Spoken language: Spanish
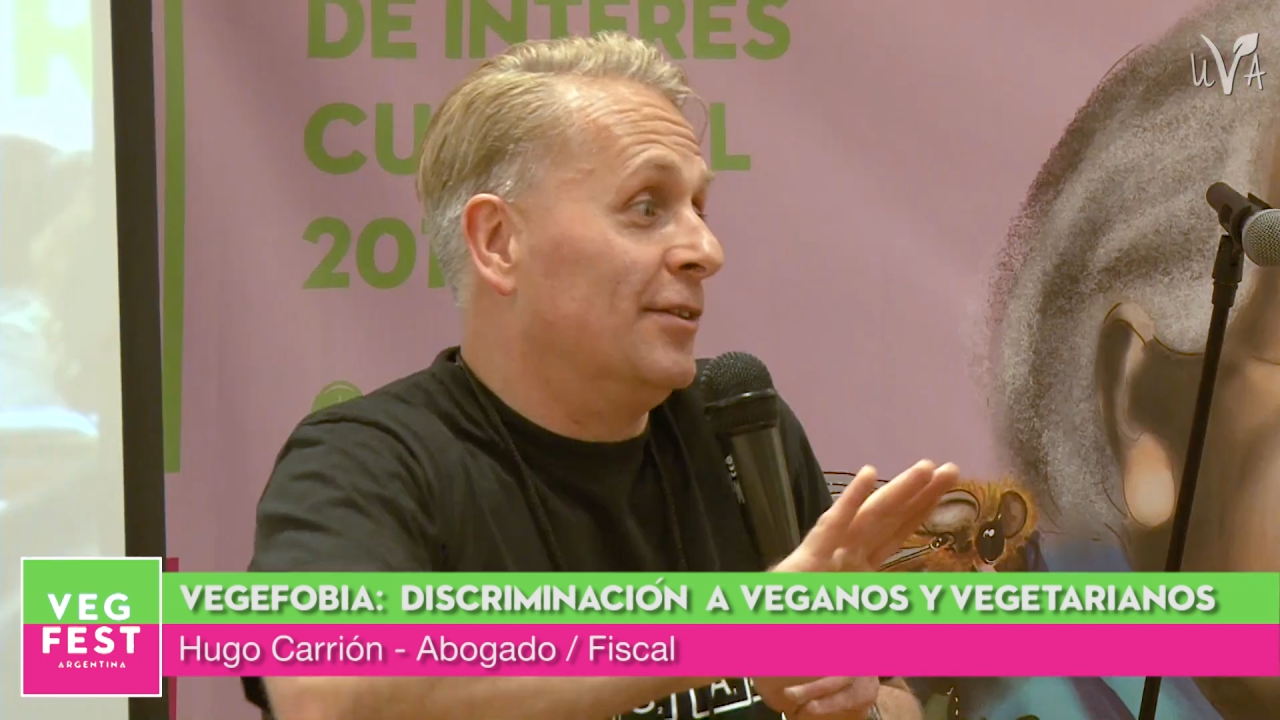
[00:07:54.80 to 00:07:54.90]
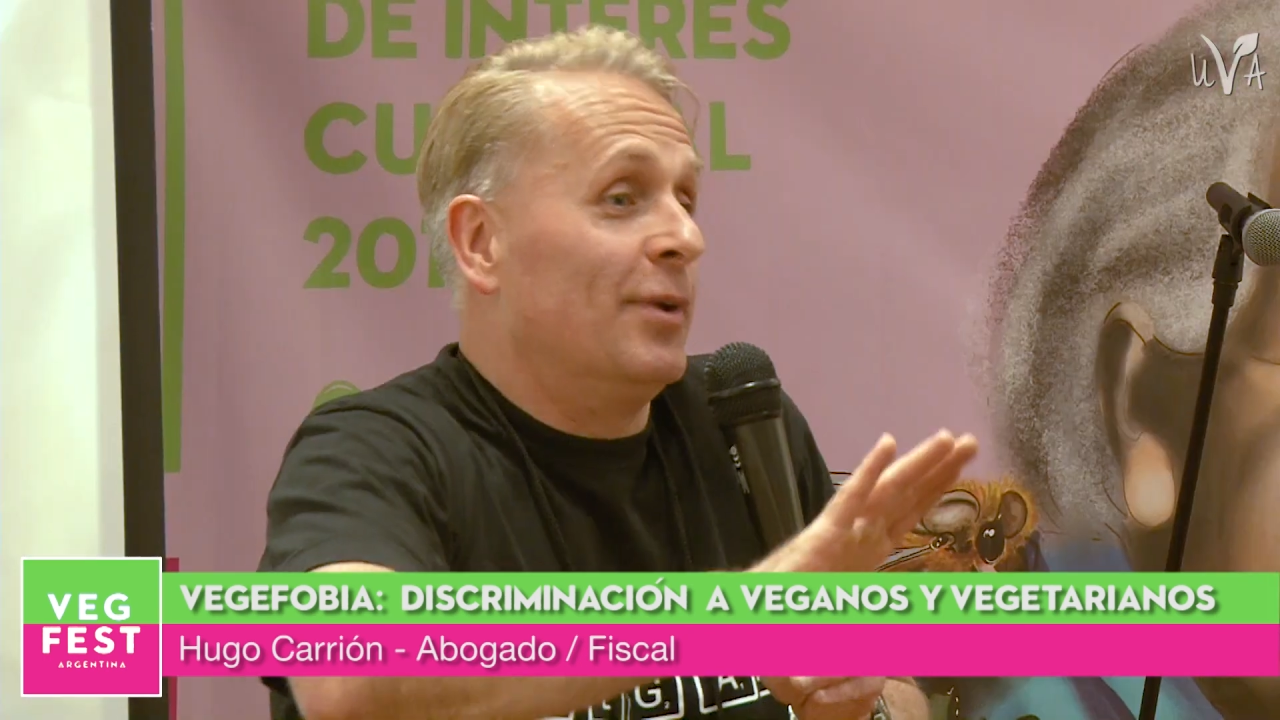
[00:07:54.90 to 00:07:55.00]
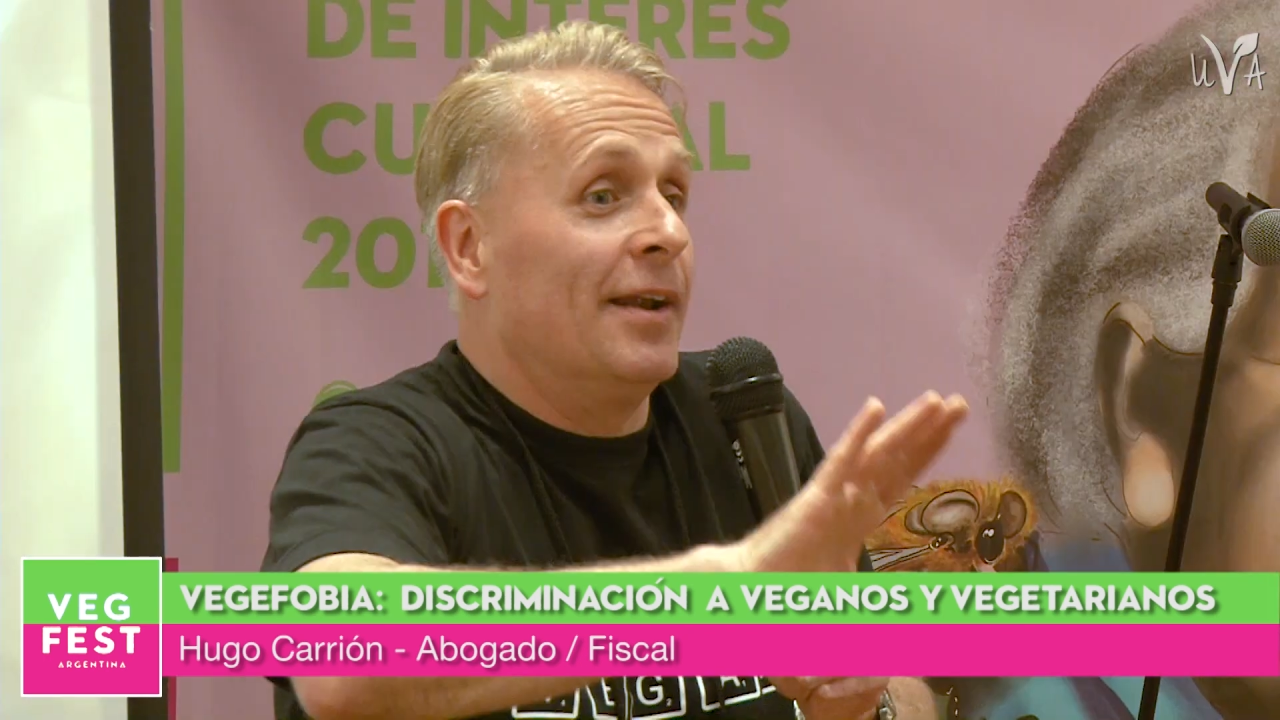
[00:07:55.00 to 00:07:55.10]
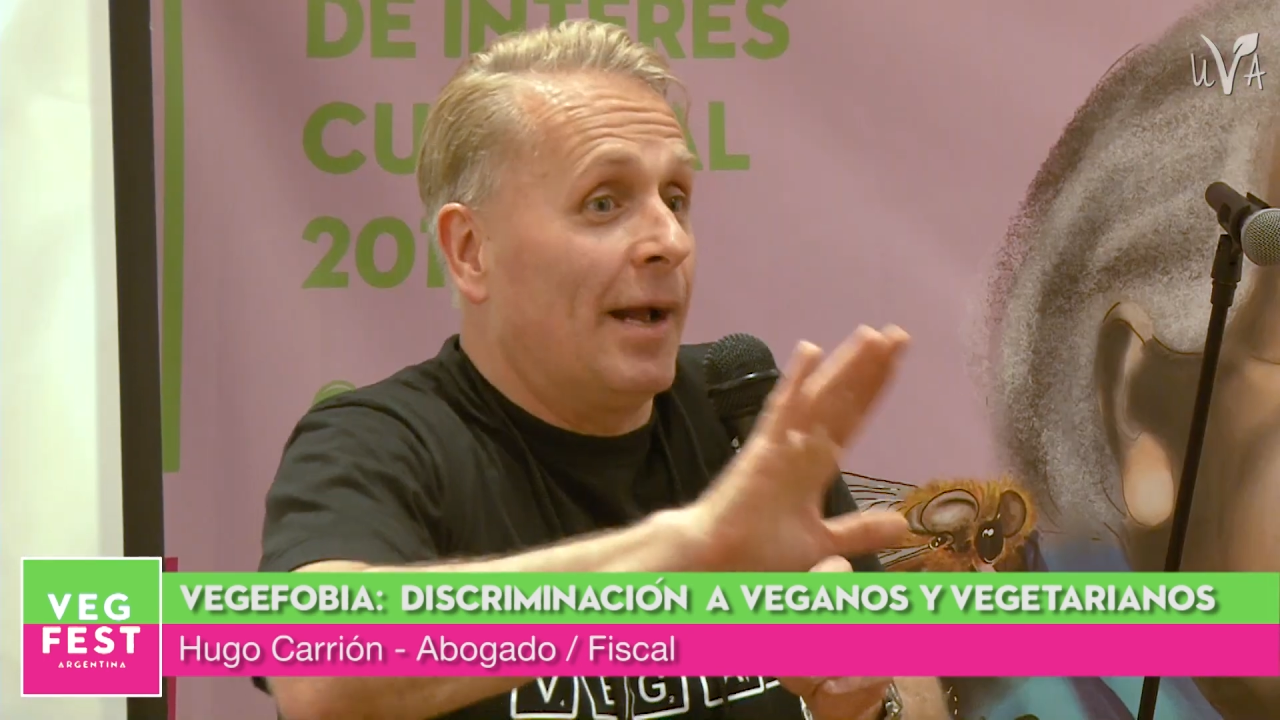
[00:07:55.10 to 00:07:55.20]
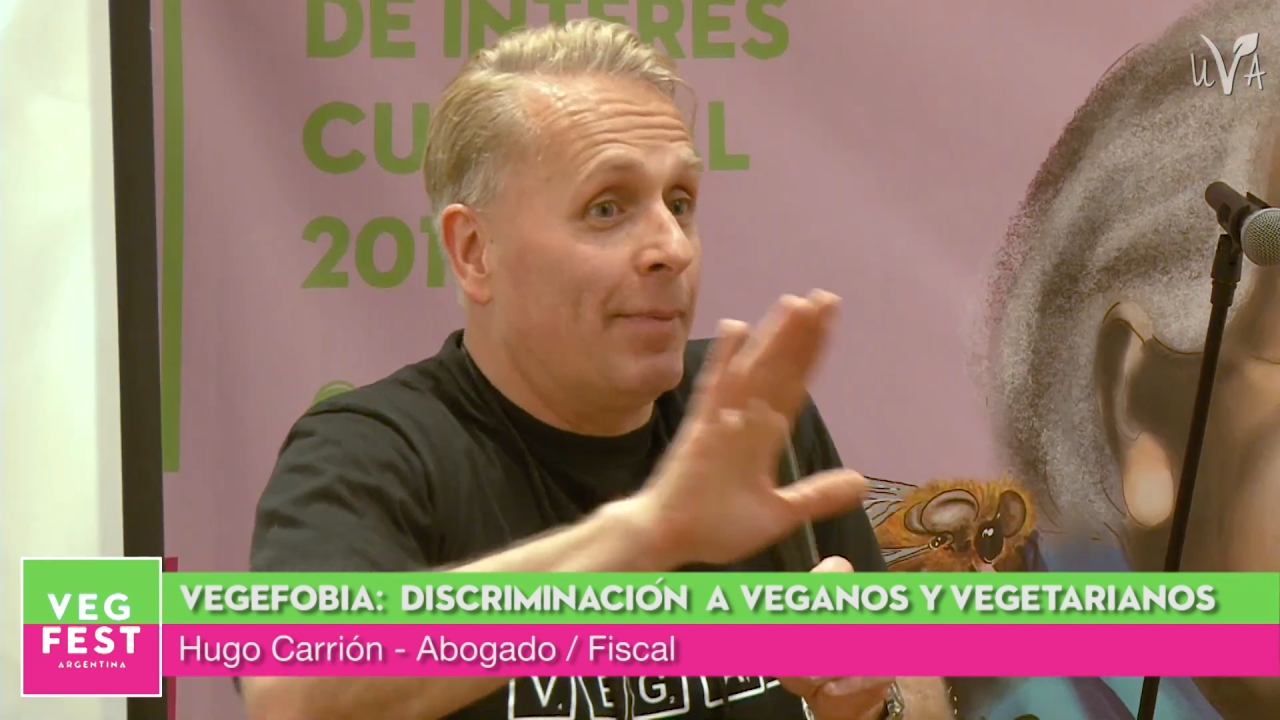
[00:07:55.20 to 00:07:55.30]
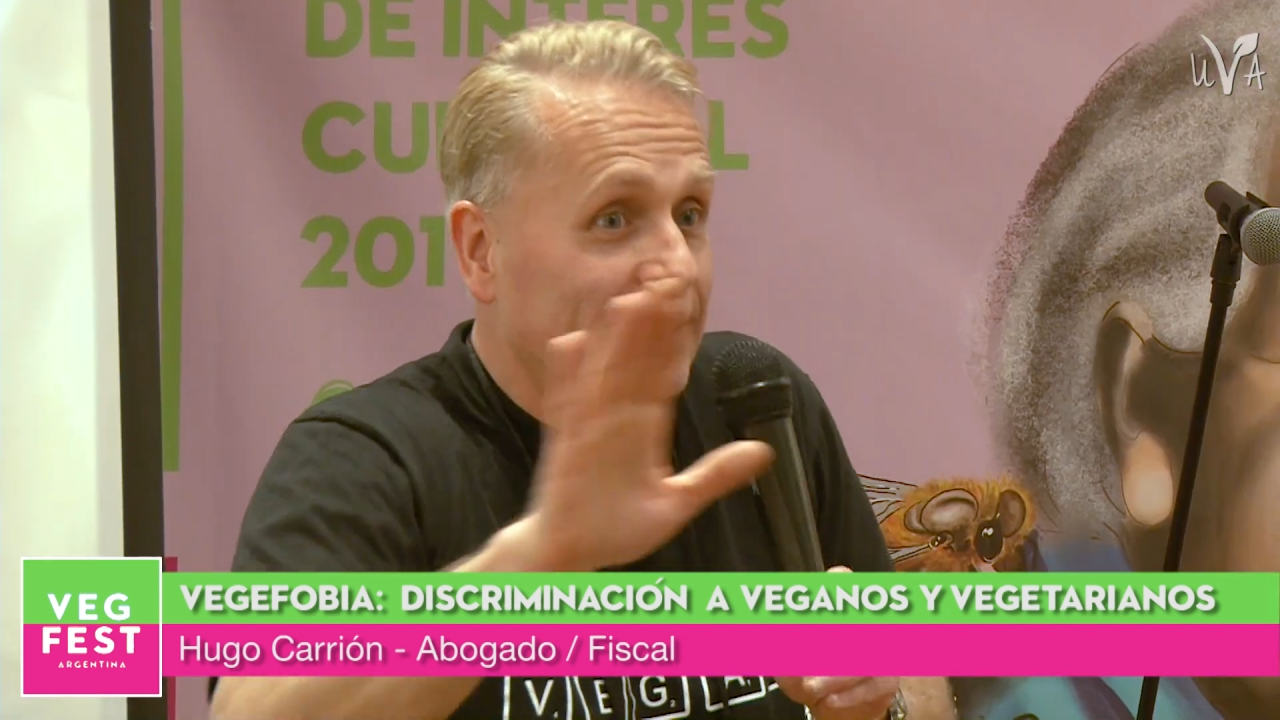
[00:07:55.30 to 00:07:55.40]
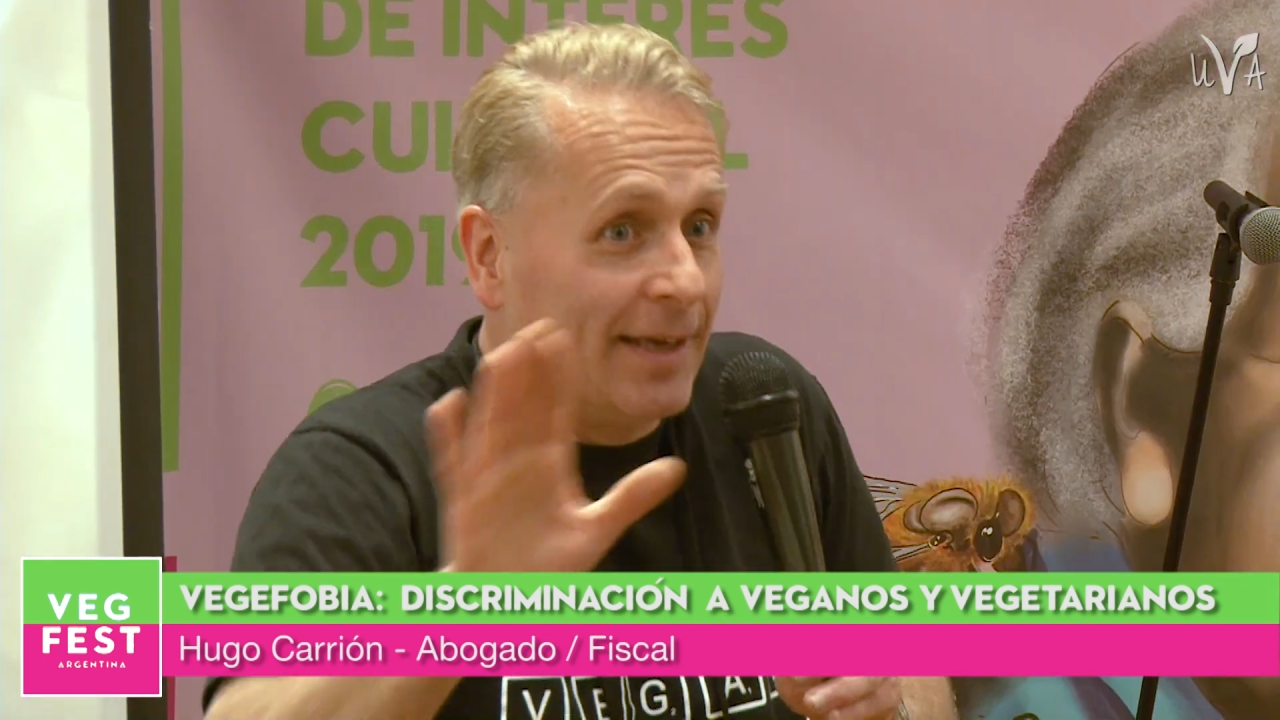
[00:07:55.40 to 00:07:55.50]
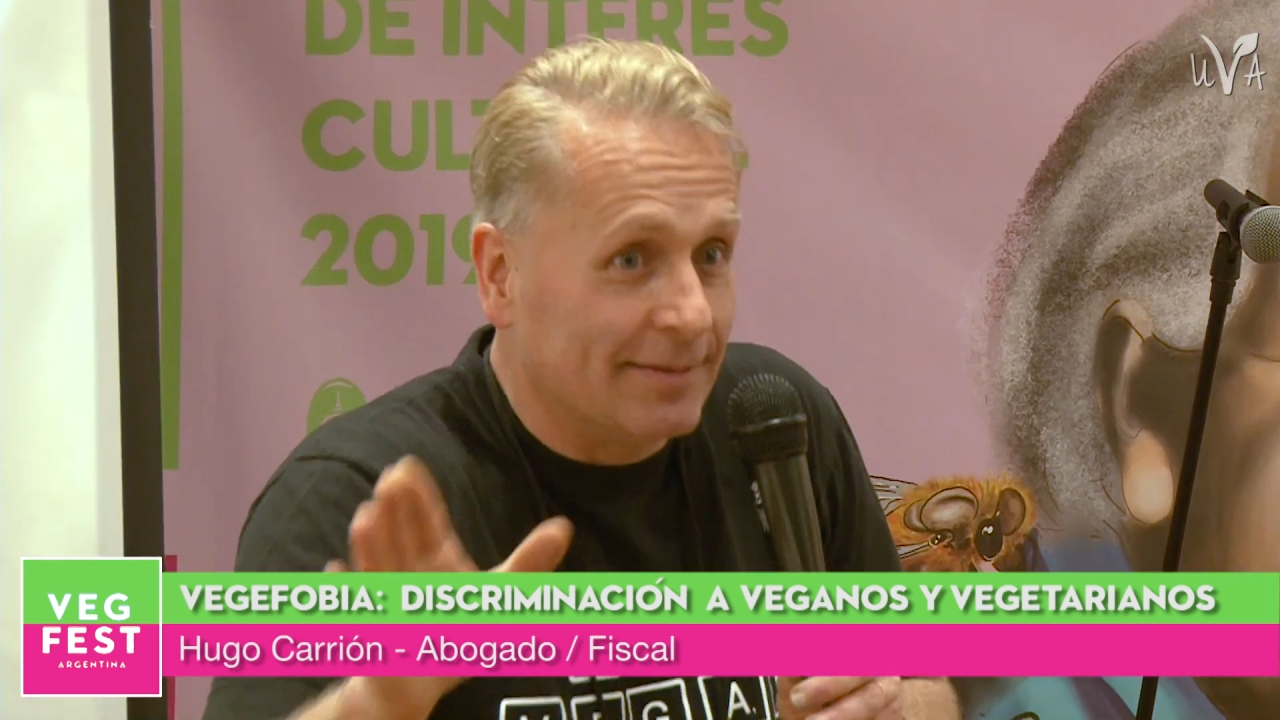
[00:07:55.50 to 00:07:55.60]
tuvieran ni capacidad